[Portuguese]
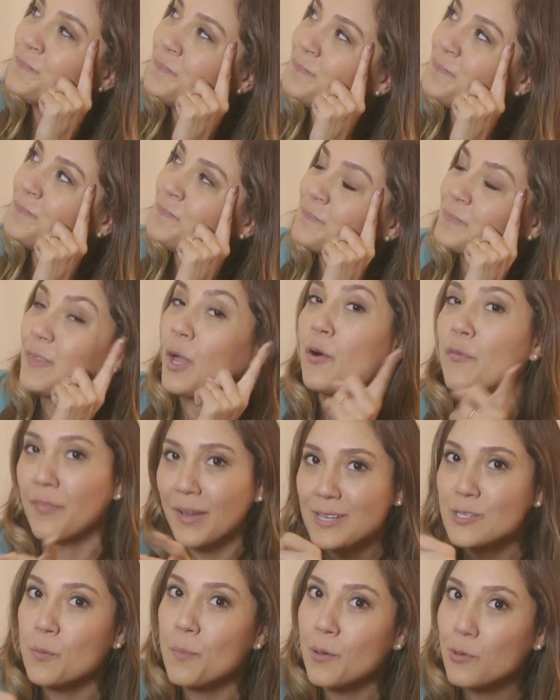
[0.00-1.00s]
hum,
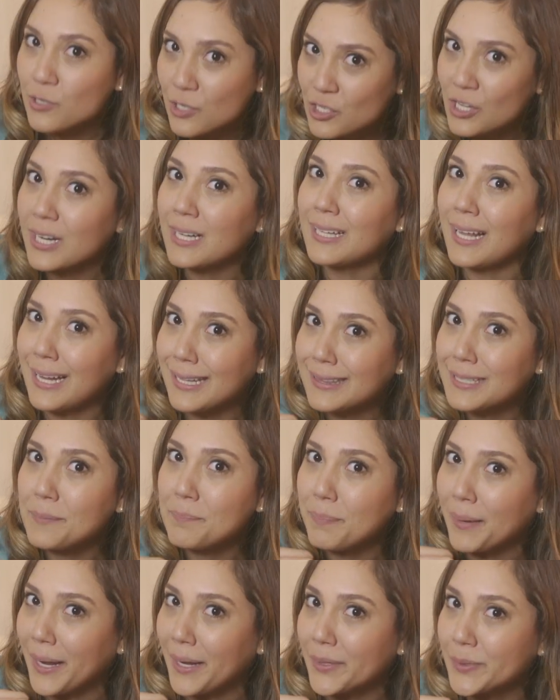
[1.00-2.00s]
talvez o meu seja canalha
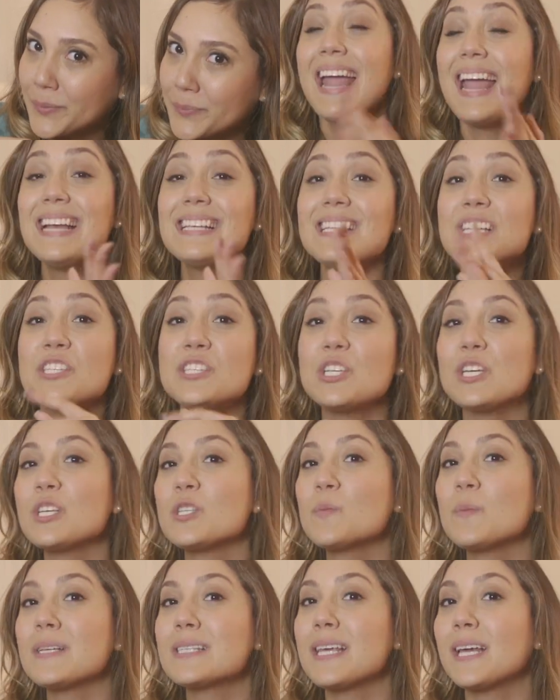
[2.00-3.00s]
também. Esses
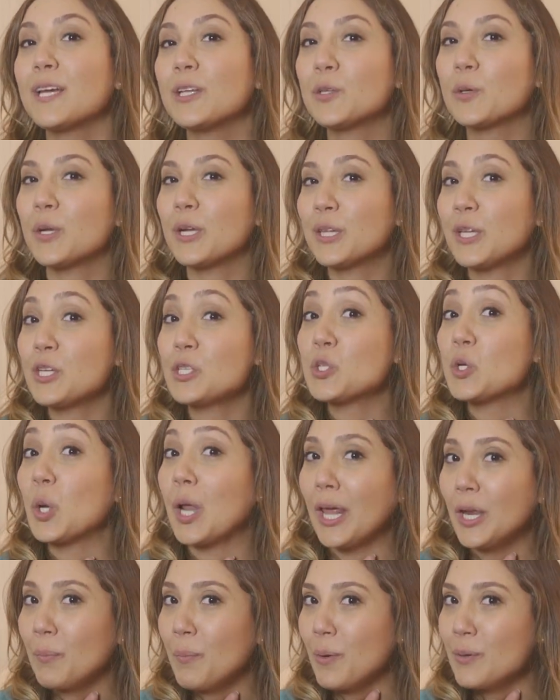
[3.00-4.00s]
dias uma seguidora deixou
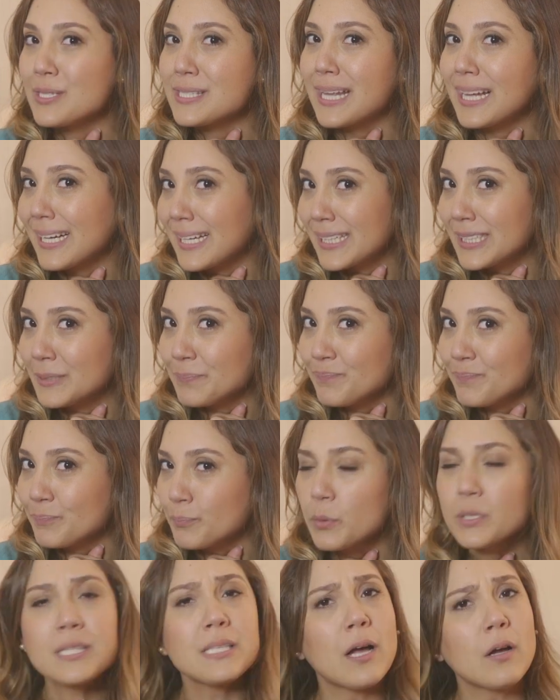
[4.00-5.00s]
lá no meu Instagram,
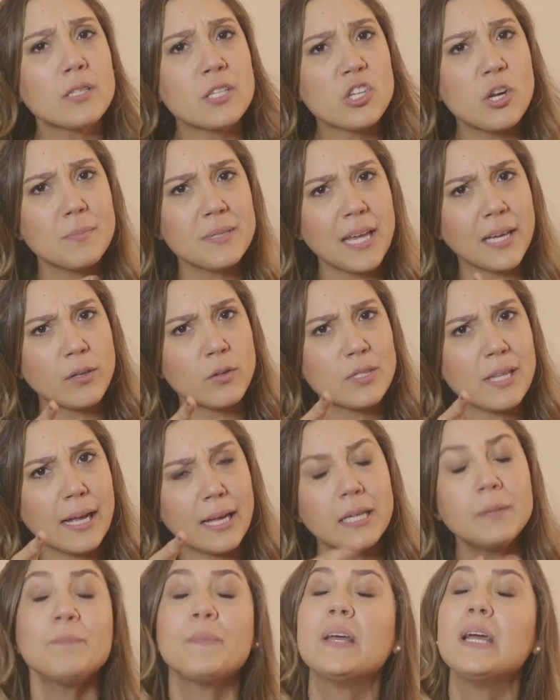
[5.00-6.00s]
por sinal você já me segue no
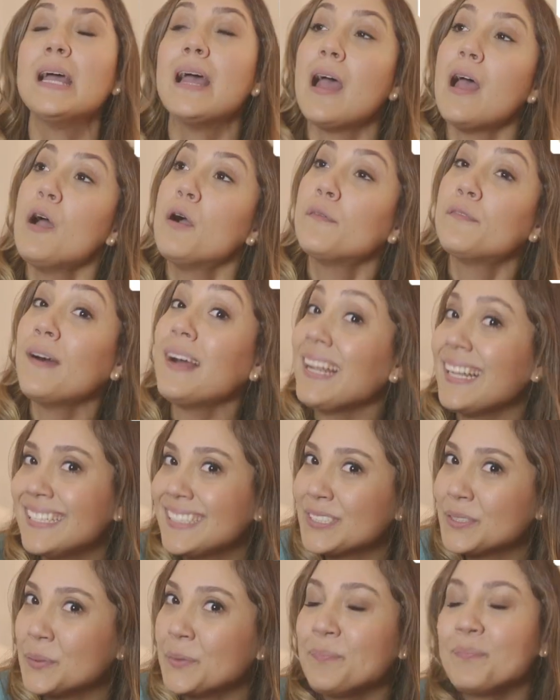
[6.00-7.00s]
Instagram,
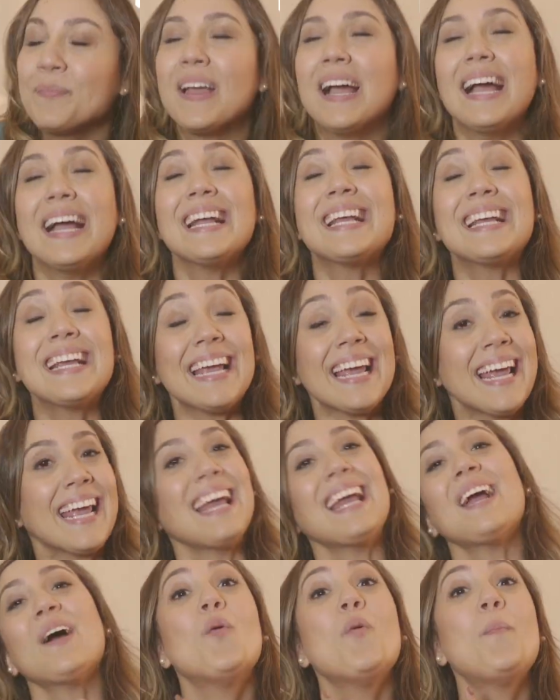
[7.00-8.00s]
falando
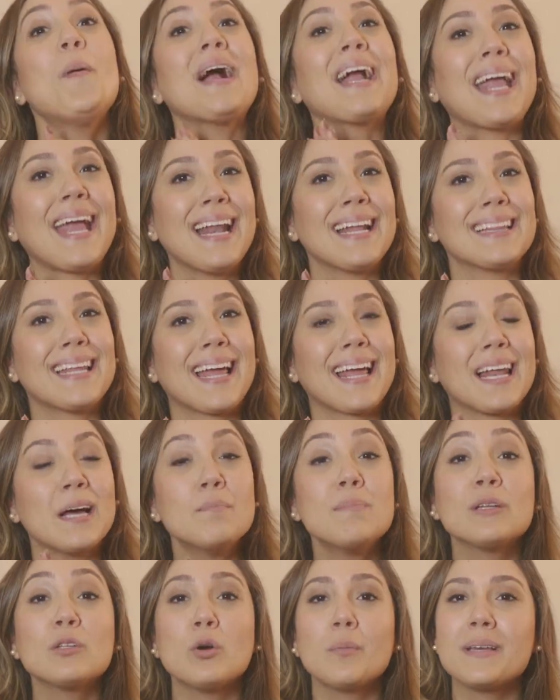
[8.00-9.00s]
que o paquera dela
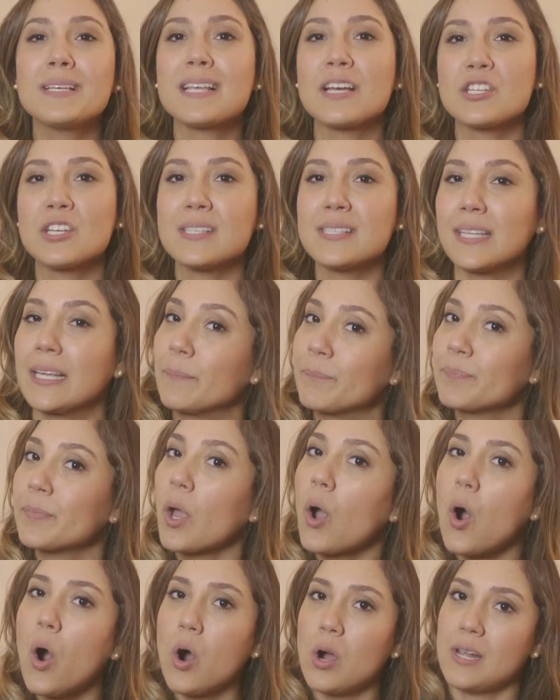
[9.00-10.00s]
mandou uma mensagem assim,
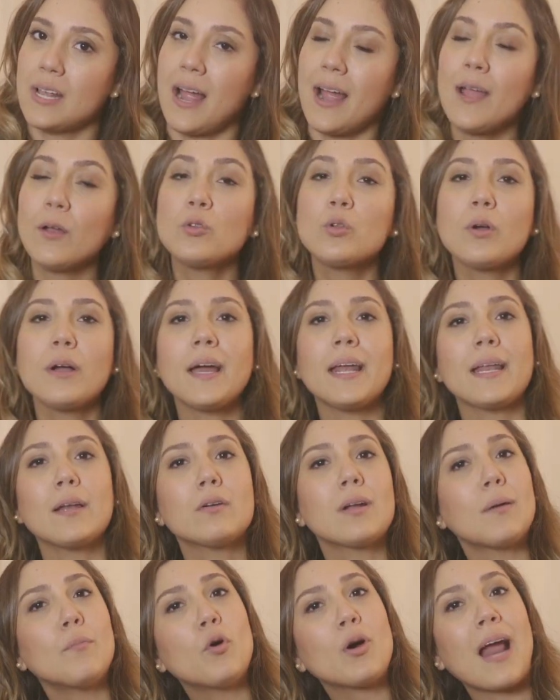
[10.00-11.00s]
olha, eu tô querendo
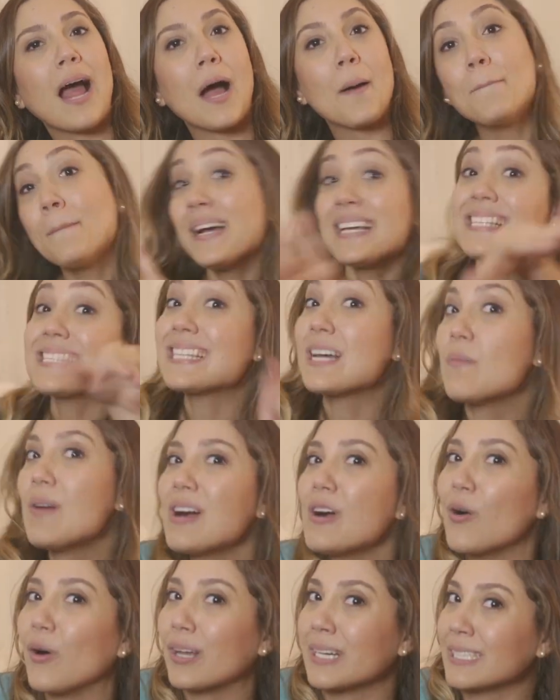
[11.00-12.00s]
namorar, mas não
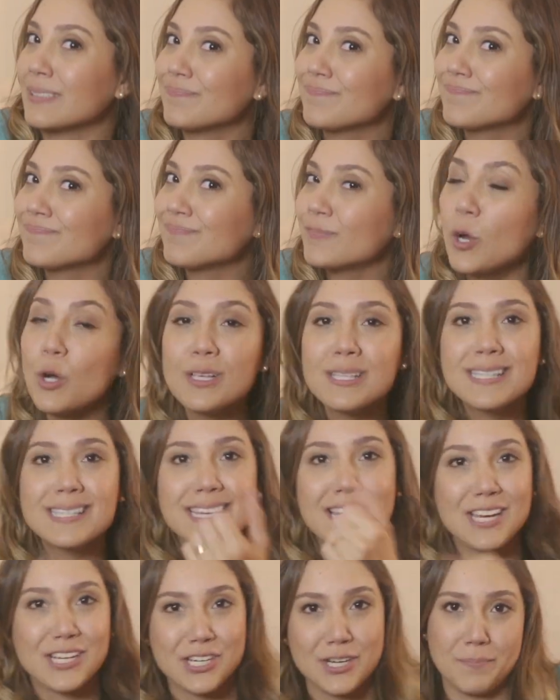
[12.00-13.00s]
agora. Ou
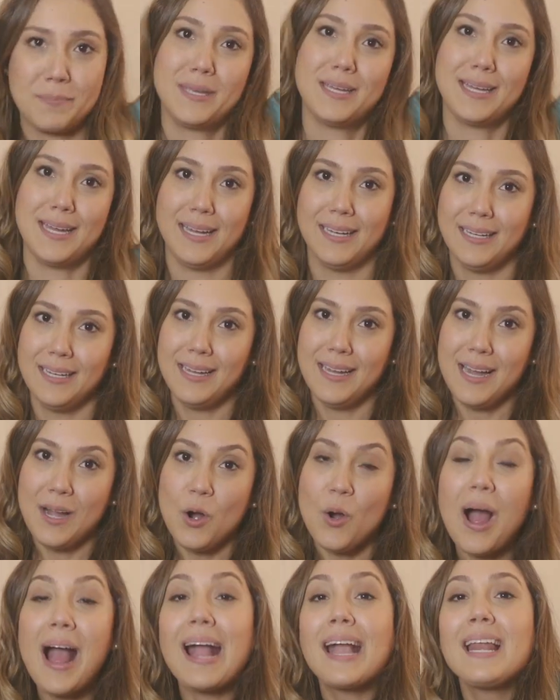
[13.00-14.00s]
seja, amiga,
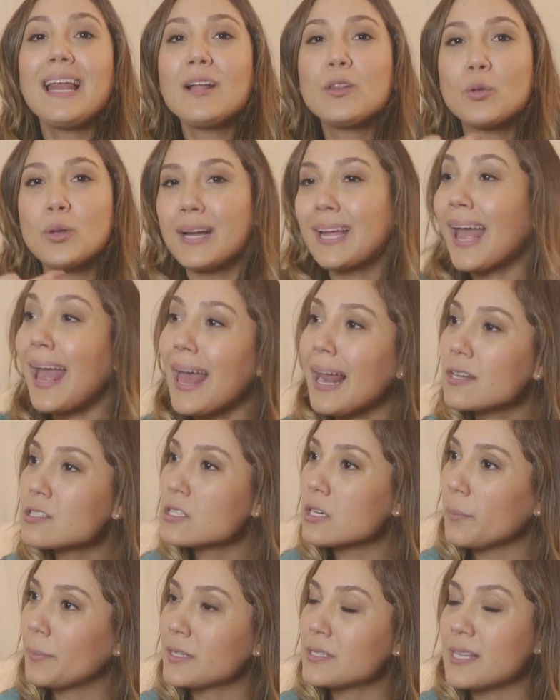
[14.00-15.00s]
a criatura quer
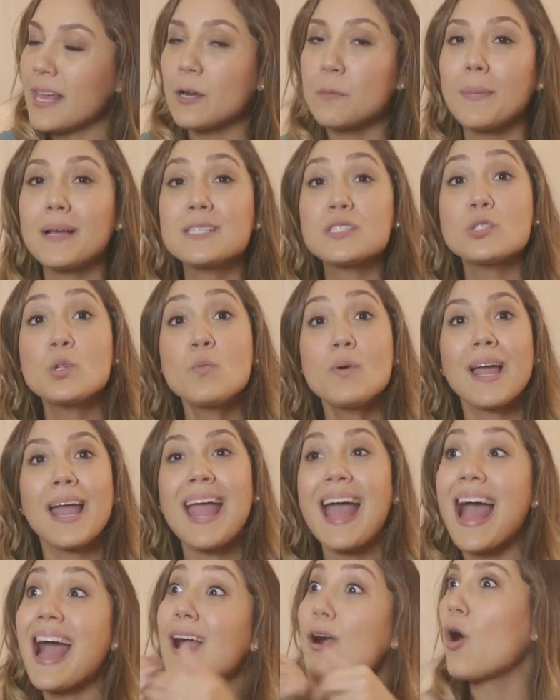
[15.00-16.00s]
relacionamento sério, mas não quer
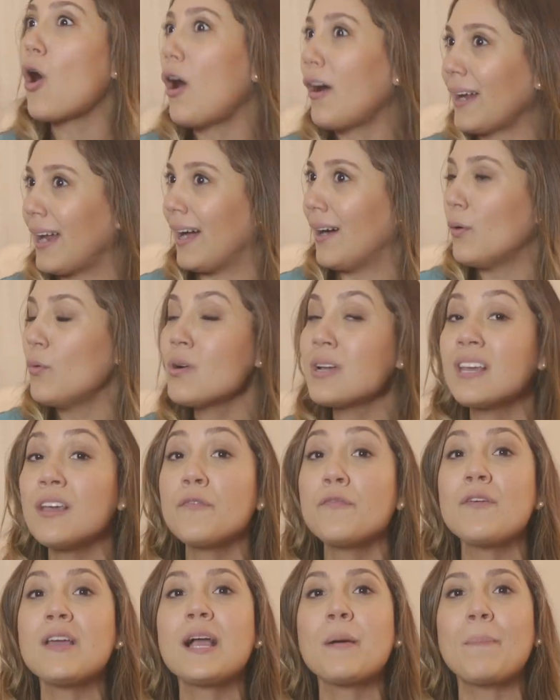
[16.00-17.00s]
agora. O que
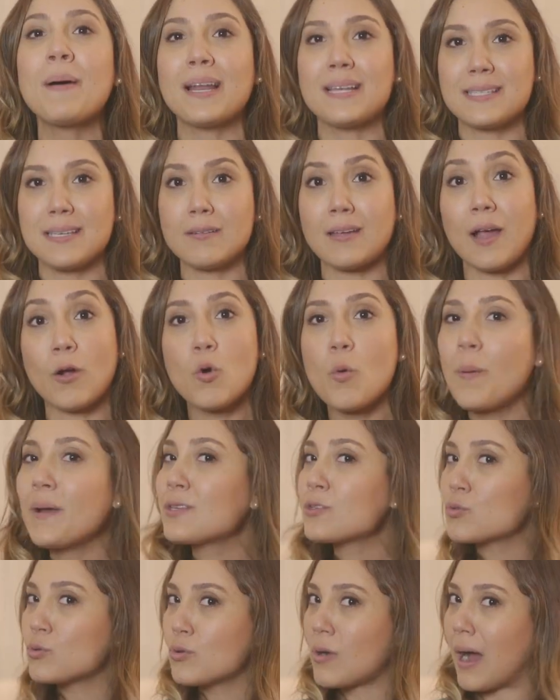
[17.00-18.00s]
fica parecendo que a culpa é
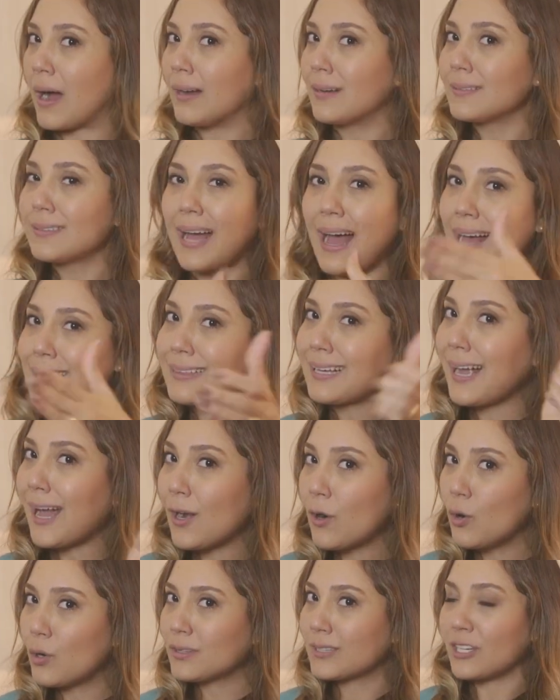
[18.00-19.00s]
sua. Gata,
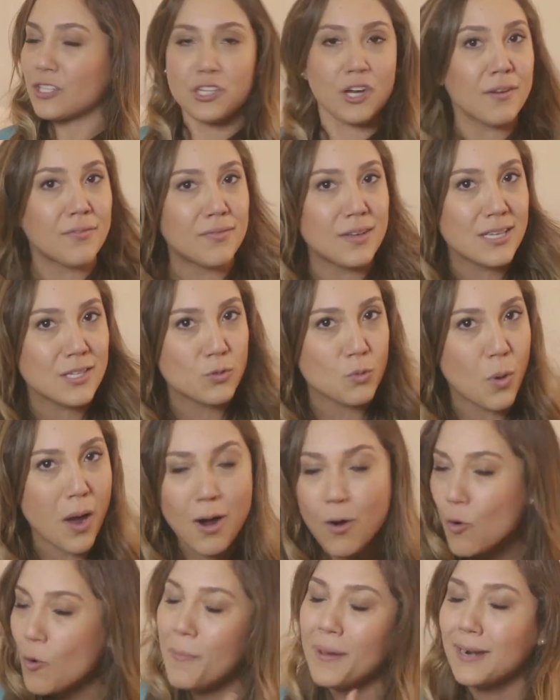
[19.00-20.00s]
garota, te aviso, a
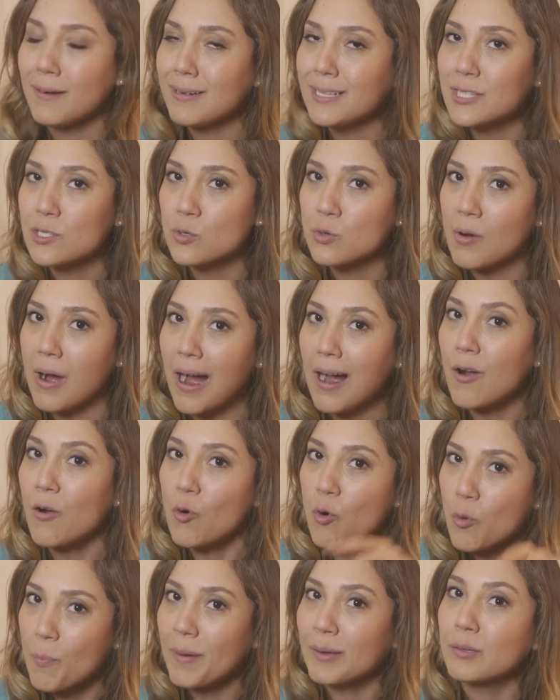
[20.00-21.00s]
culpa não é sua, a
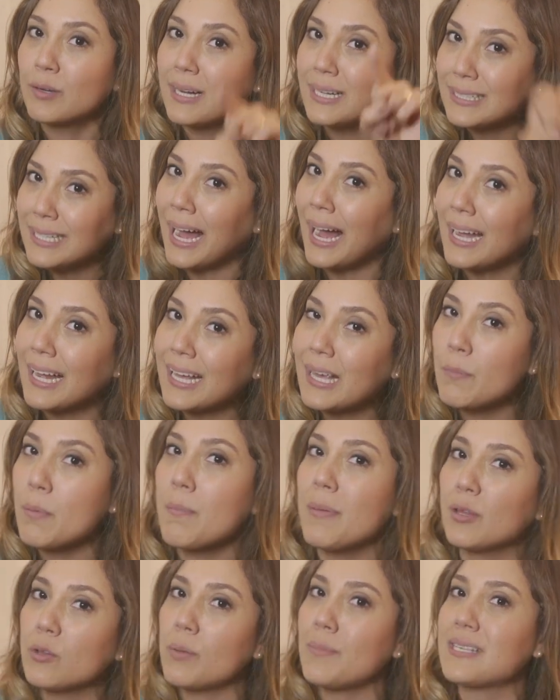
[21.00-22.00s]
culpa é do canalha que me
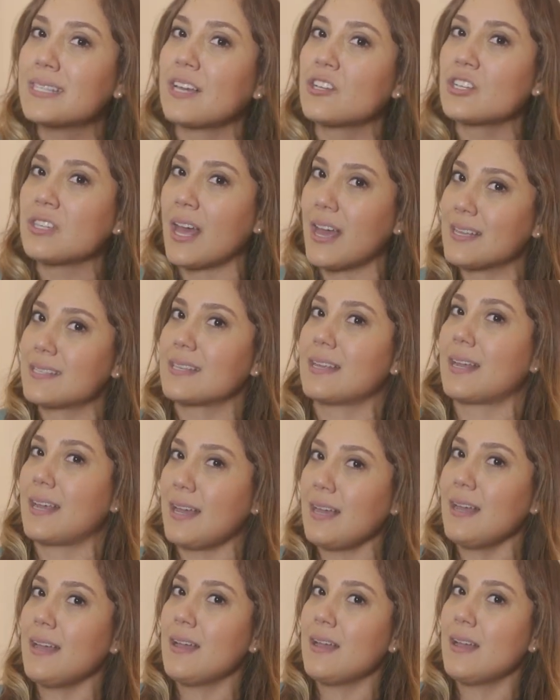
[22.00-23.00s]
manda uma mensagem dessa,
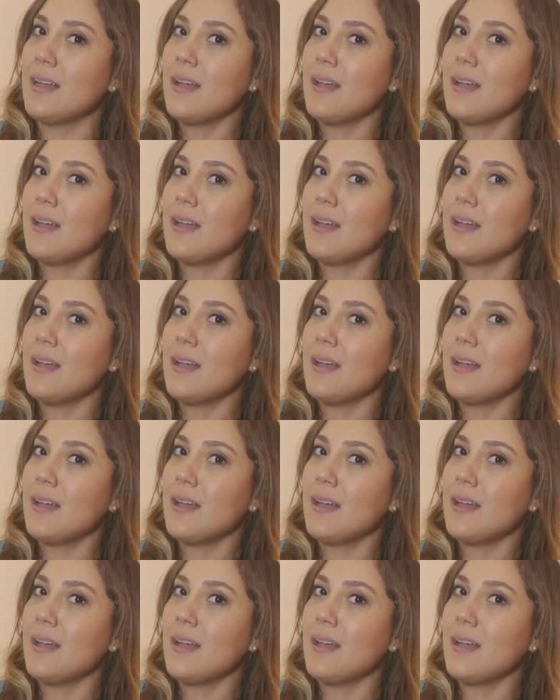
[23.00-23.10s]
né?